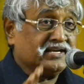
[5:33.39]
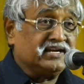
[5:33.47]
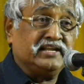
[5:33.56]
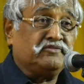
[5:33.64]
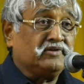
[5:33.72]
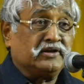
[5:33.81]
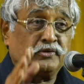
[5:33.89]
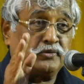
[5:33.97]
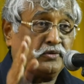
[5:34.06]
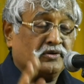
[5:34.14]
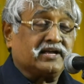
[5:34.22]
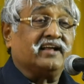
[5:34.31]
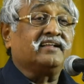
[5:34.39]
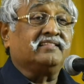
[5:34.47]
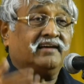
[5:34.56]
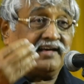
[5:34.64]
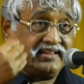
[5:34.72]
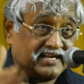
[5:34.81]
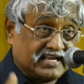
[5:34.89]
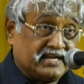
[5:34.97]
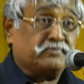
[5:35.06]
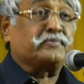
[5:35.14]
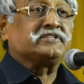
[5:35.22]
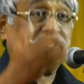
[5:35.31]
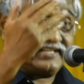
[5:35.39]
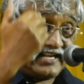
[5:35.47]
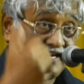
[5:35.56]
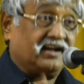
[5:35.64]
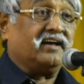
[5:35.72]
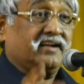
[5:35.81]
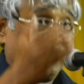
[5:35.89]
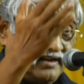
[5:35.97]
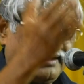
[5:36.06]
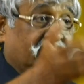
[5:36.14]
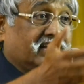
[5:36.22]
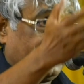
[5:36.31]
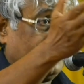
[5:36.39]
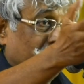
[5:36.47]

இழிவென்றோ கருதாத கருப்பு சட்டைக்காரன் நான்